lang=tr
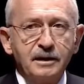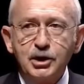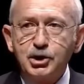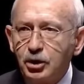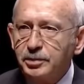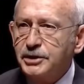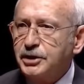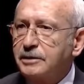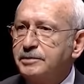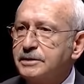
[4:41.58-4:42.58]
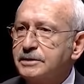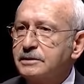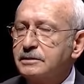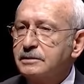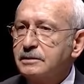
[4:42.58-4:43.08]
E sormayacak
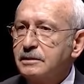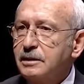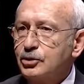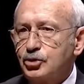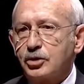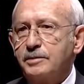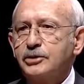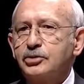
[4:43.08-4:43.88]
mıyız? Sormak